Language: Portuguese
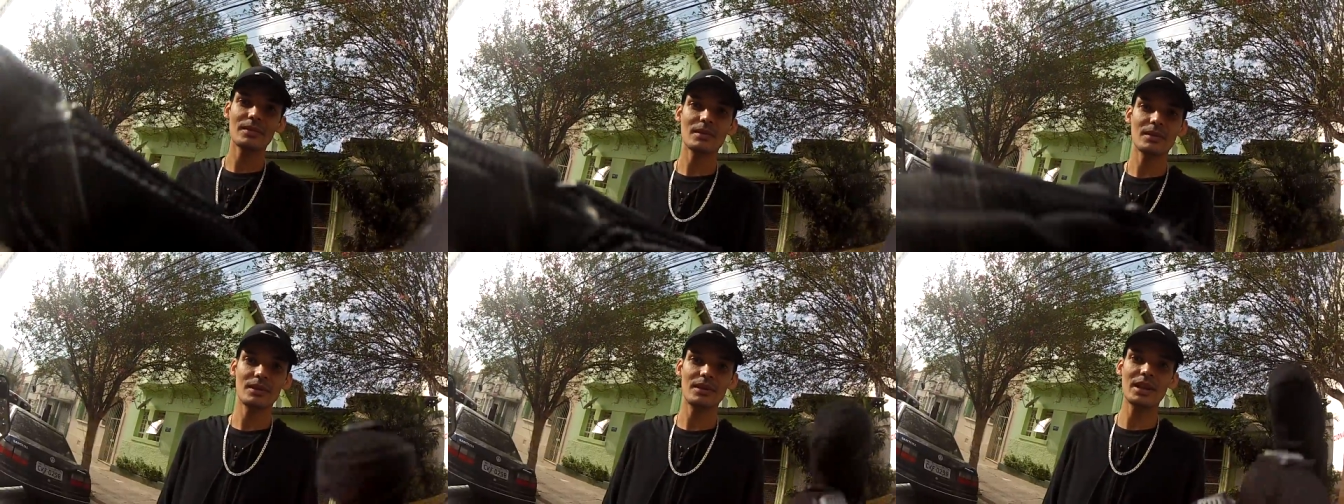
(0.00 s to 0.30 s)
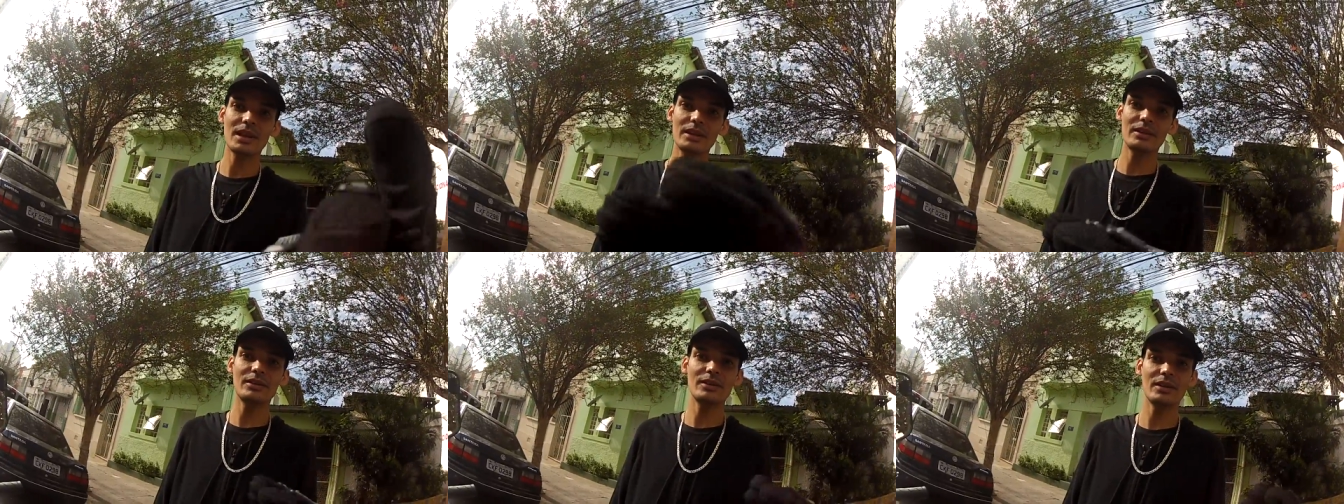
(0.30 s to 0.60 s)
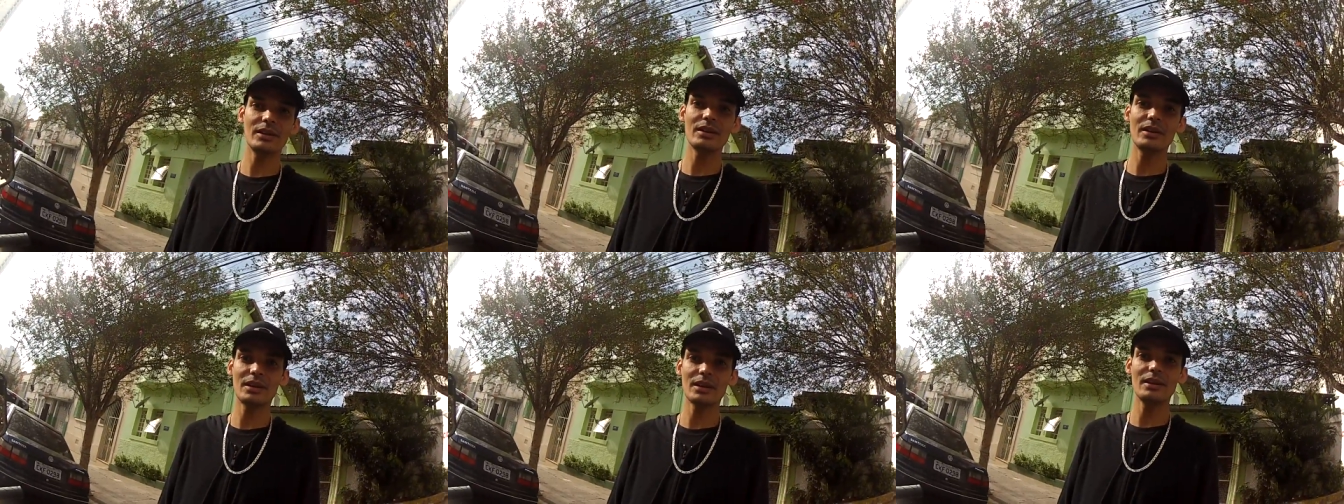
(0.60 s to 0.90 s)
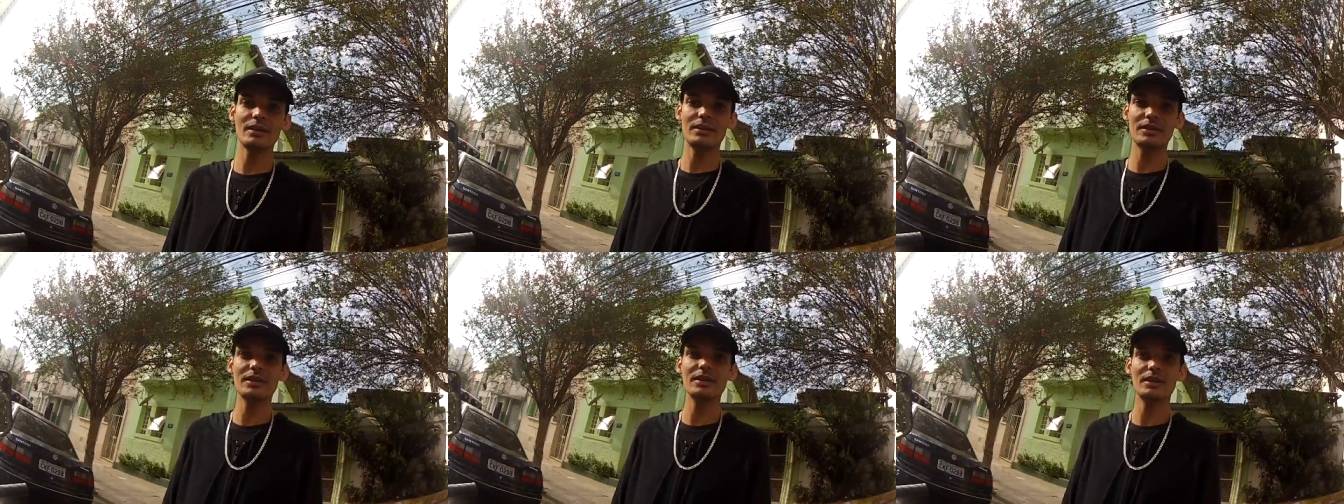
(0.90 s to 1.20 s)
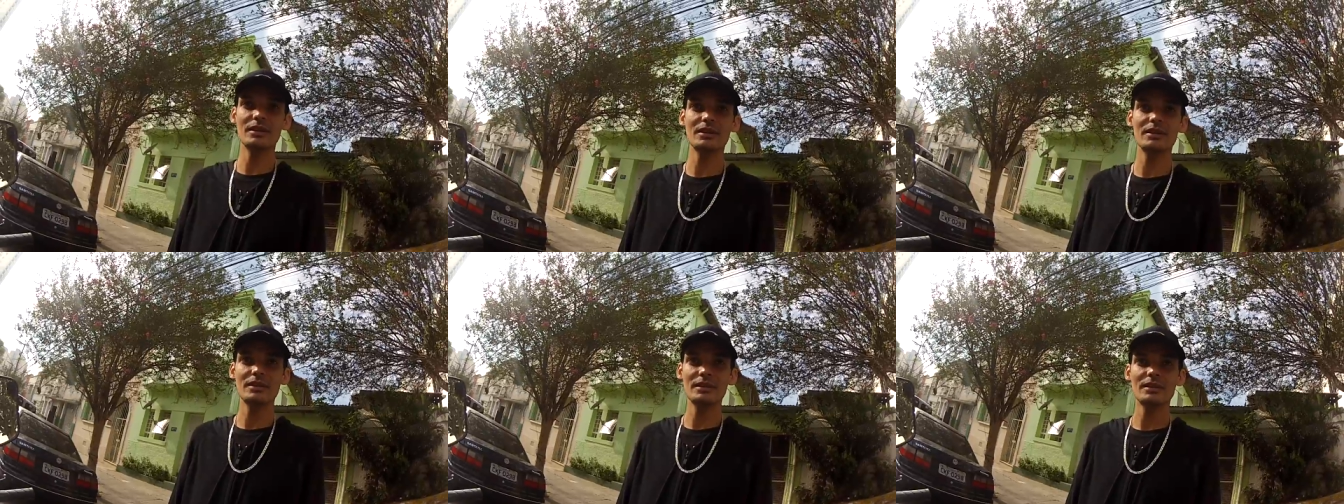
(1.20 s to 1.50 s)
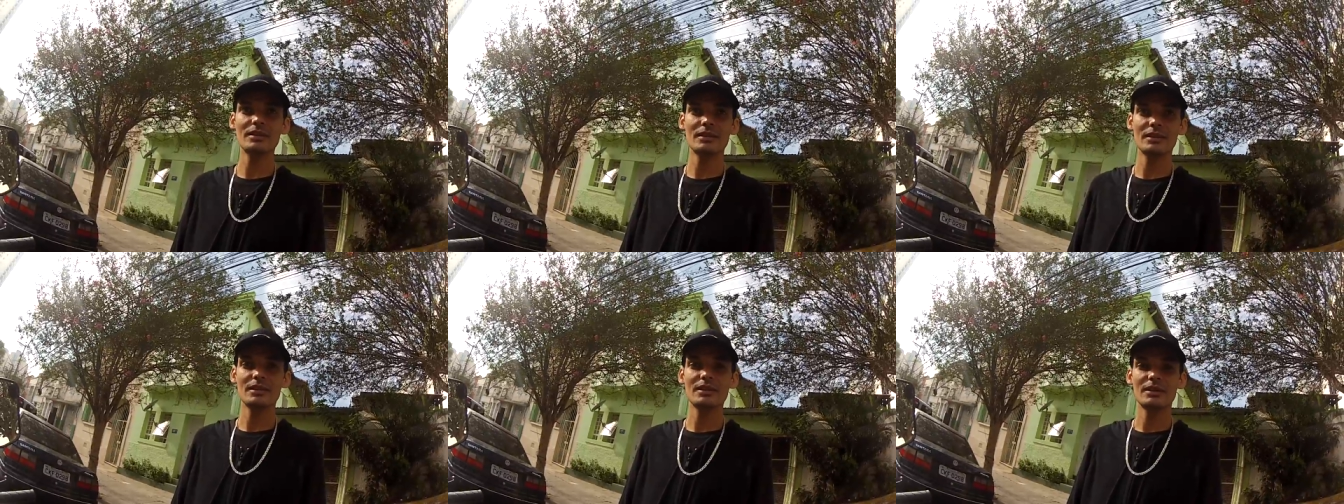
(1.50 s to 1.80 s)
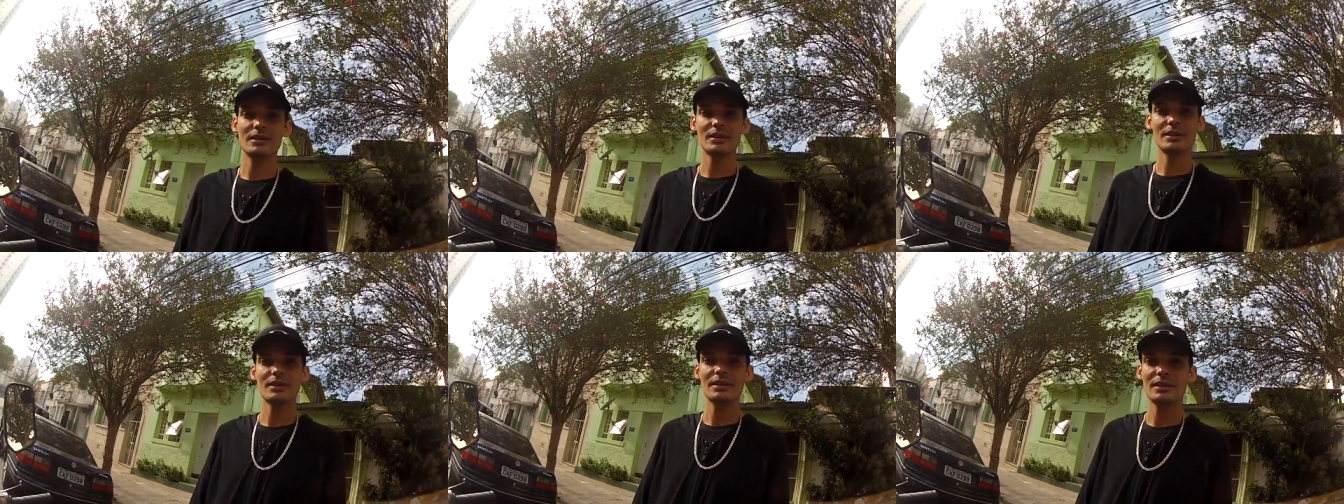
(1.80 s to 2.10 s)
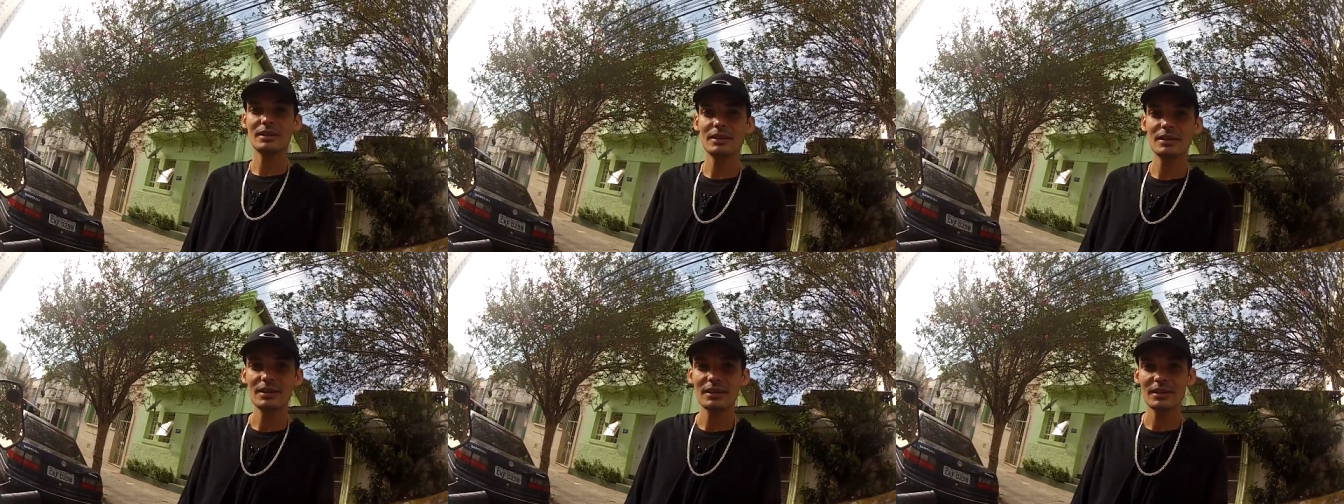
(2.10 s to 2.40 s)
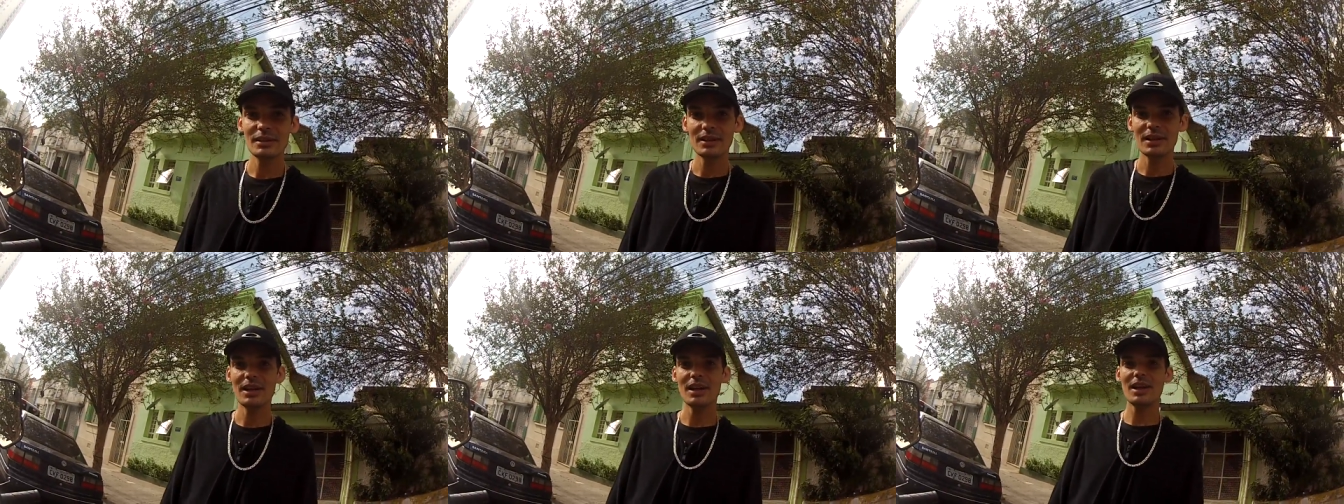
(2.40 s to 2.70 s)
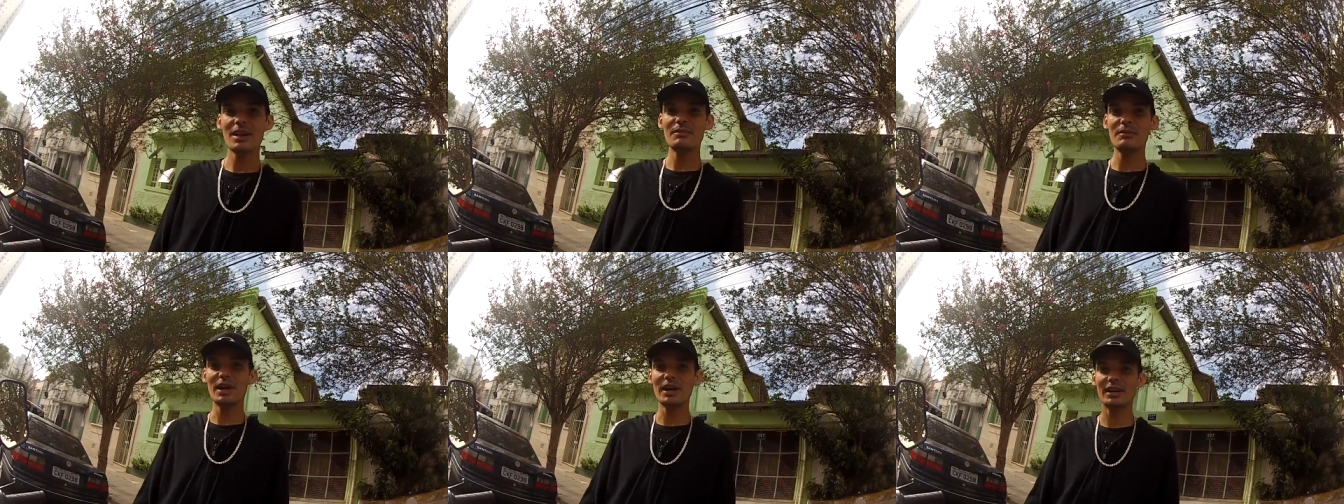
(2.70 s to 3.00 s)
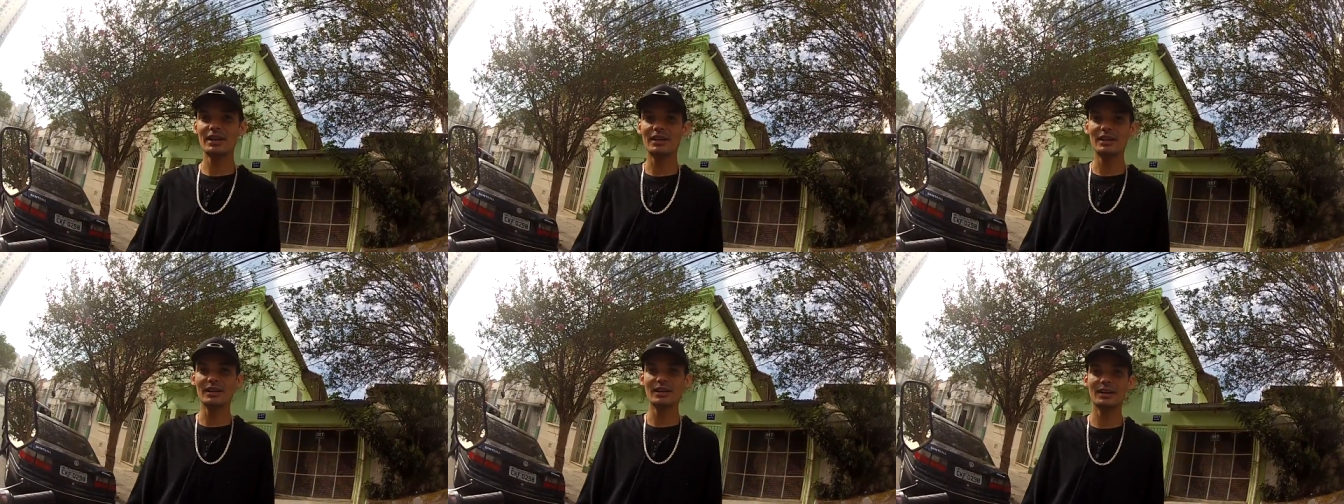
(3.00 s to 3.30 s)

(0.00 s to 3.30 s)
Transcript: caixa, nela. Aí tava parada lá.